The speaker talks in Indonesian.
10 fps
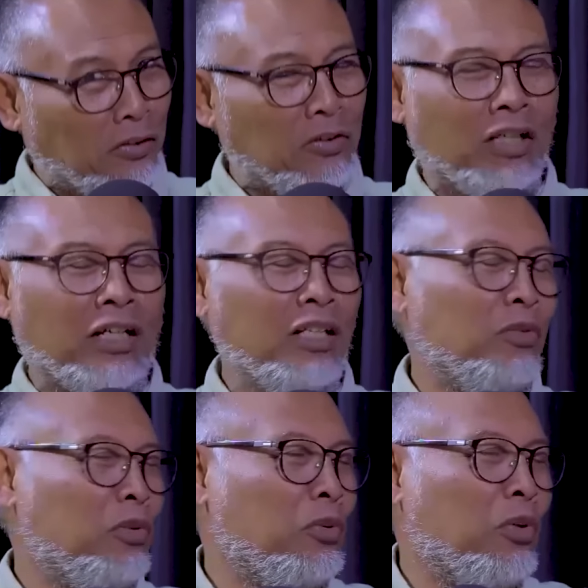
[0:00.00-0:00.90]
itunya kan. Iya.
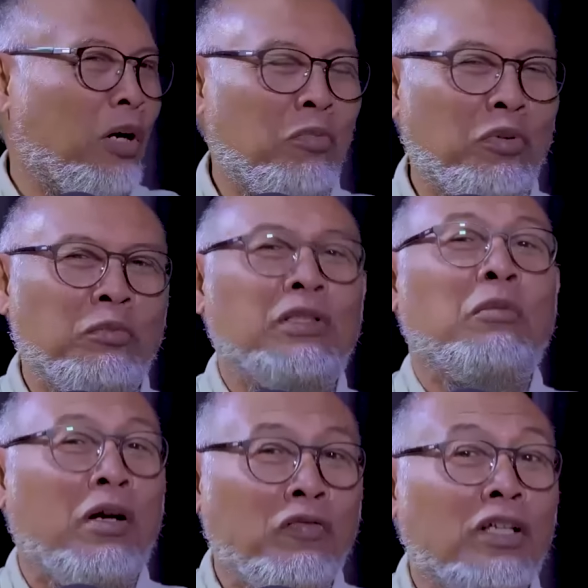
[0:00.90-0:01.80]
Waduh, yeah. ampun, minta
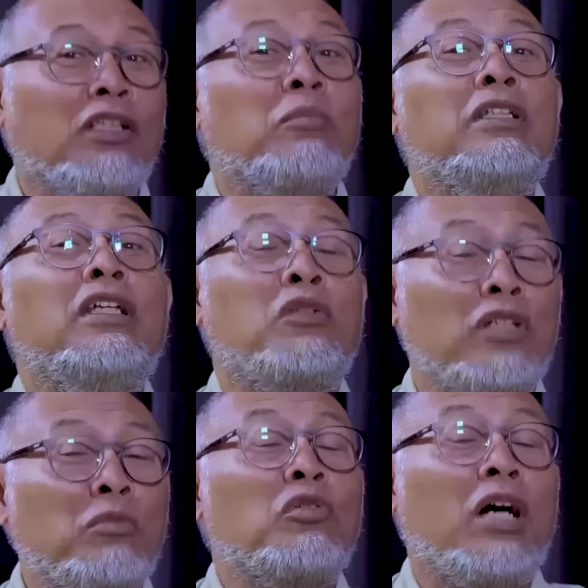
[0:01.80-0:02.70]
maaf ya, tapi ini harus
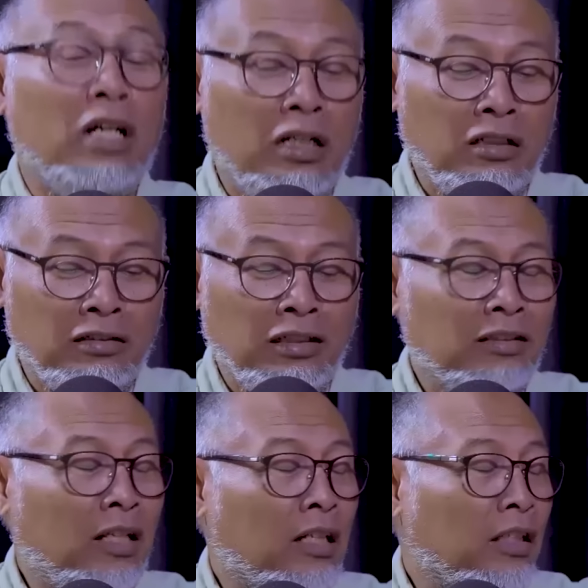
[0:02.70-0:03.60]
dikemukakan yeah, iya, iya.
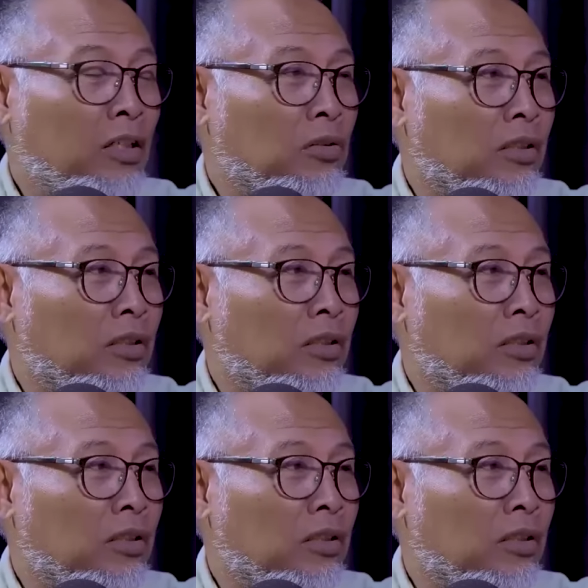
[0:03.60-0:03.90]
secara serius.